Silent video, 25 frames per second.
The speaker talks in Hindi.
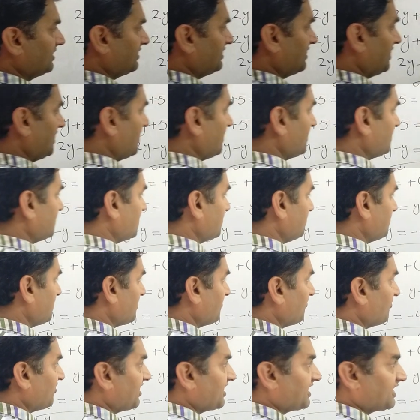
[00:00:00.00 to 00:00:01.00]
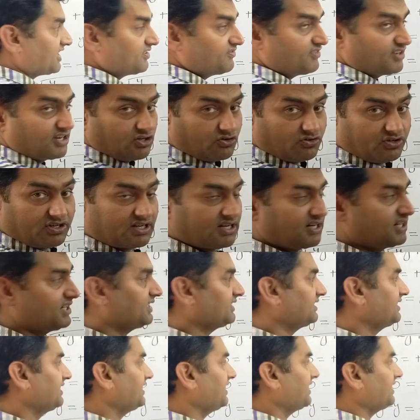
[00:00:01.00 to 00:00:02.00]
यहाँ से भी हम वाई की वैल्यू
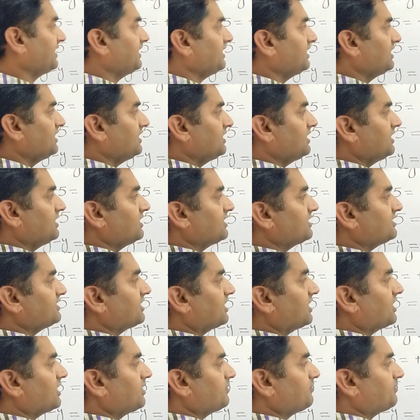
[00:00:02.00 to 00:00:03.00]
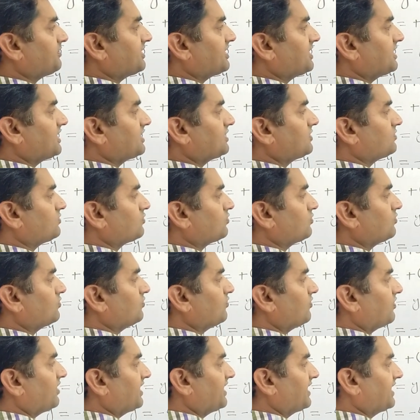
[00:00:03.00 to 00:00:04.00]
निकालते हैं यहाँ पे टू
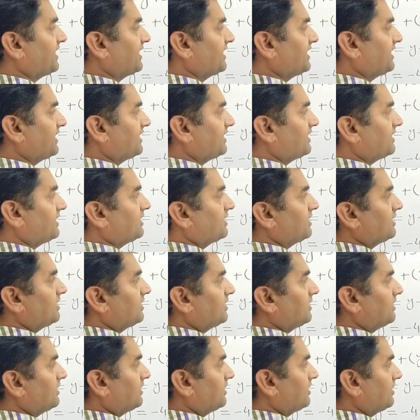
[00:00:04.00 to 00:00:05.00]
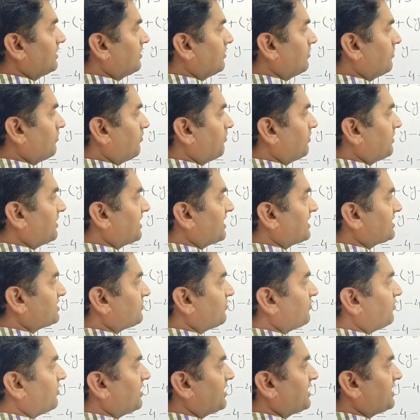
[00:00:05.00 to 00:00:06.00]
वाई प्लस
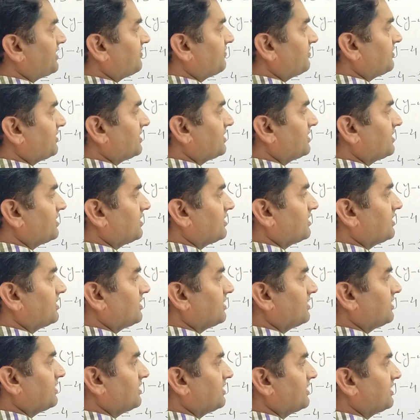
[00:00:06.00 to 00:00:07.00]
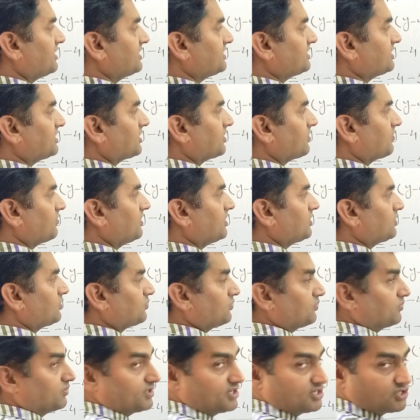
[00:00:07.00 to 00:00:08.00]
फाइव इज इक्वल
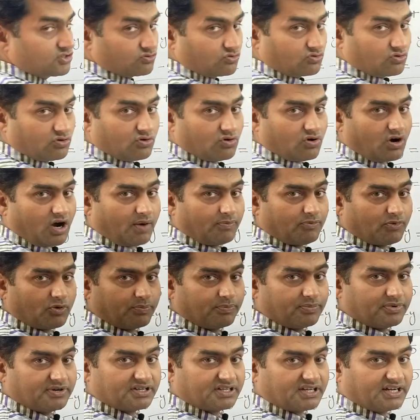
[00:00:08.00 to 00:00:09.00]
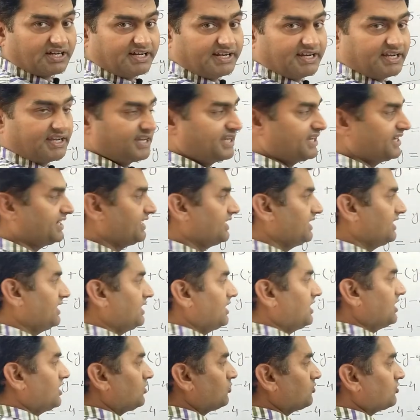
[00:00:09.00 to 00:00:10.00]
टू इसको आप ओपन करेंगे
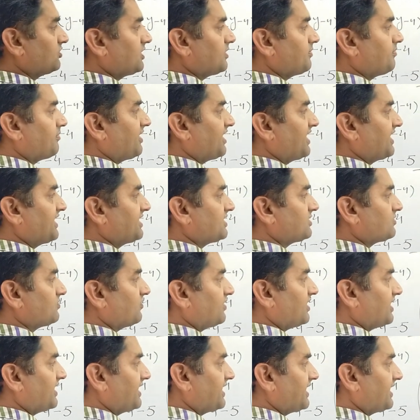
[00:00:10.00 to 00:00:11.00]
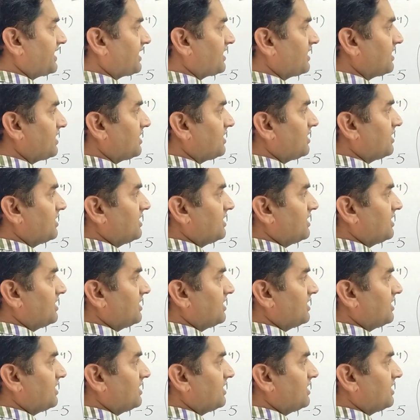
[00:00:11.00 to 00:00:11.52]
तो ये माइनस वाई आएगा